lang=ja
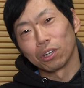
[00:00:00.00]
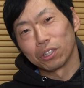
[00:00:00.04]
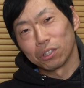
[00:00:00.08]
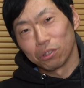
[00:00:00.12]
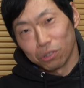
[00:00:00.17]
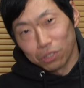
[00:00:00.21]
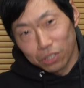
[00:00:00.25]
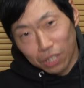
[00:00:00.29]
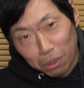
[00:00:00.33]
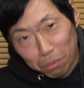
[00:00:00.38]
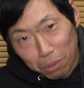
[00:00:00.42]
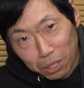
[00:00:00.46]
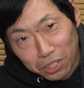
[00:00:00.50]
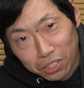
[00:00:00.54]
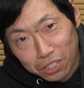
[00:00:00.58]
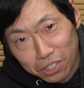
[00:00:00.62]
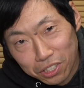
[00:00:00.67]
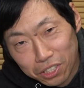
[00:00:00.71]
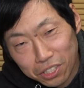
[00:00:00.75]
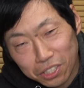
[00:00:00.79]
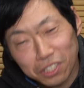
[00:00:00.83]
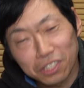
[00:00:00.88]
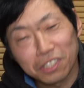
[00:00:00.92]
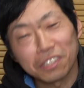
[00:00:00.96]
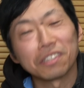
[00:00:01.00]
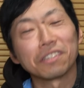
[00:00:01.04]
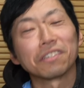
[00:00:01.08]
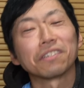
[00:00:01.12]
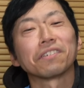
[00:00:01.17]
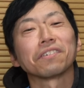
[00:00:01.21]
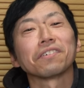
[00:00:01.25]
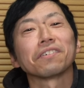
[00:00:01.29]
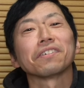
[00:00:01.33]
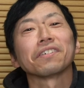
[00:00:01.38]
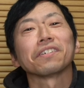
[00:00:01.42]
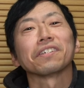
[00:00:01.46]
画でございます。
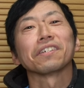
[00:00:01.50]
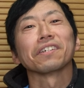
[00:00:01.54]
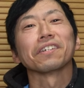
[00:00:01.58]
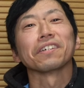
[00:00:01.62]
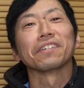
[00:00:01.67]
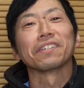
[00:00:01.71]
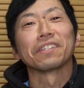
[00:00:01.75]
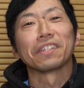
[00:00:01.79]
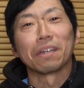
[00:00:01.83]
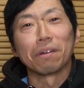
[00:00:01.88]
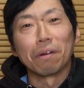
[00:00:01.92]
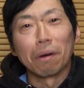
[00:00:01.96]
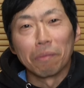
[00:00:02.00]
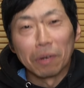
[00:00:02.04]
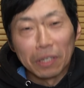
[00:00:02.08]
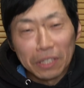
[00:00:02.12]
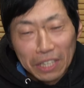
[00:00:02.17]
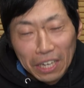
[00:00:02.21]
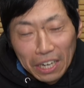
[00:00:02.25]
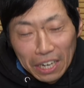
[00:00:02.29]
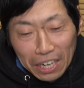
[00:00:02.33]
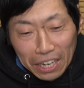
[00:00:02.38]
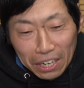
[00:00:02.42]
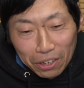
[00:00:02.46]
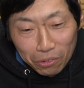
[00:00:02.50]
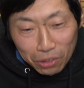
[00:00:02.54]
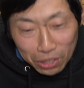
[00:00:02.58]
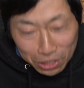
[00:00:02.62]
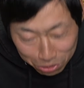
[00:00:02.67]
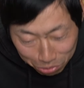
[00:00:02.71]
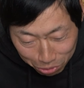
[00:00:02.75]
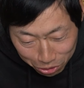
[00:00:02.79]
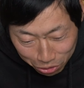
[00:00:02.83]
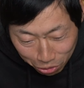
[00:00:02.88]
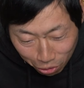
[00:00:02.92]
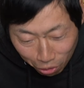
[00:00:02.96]
ではまたお会い
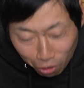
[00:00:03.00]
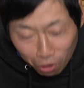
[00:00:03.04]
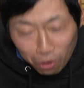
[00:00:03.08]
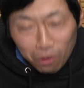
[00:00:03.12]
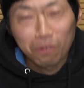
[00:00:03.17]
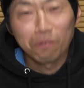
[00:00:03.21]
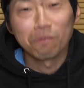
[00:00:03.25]
しましょう。